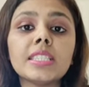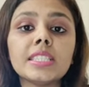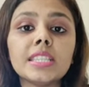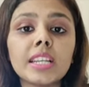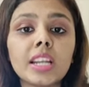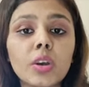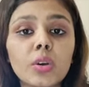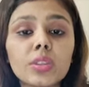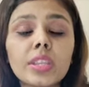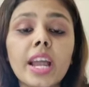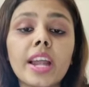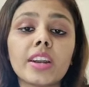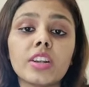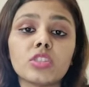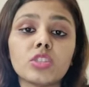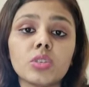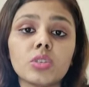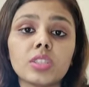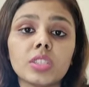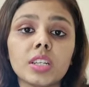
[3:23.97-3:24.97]
জেলা ও দায়রা
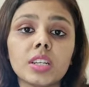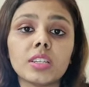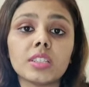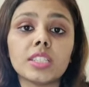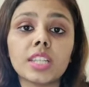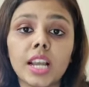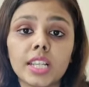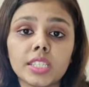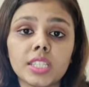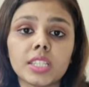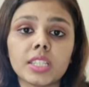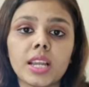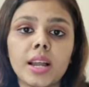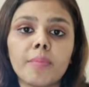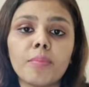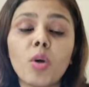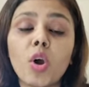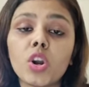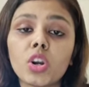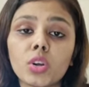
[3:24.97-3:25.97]
জজের জাজের
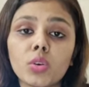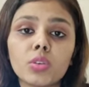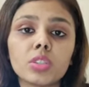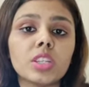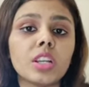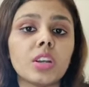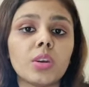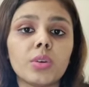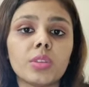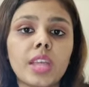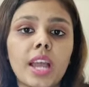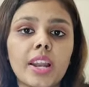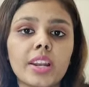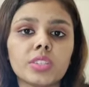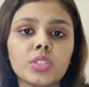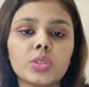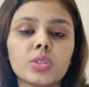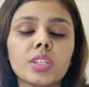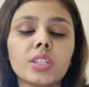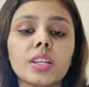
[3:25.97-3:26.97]
নাম মহানগর জেলা ও দায়রা
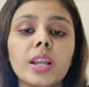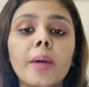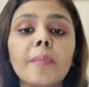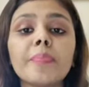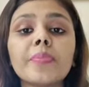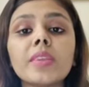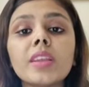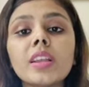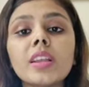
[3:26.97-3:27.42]
জজের নাম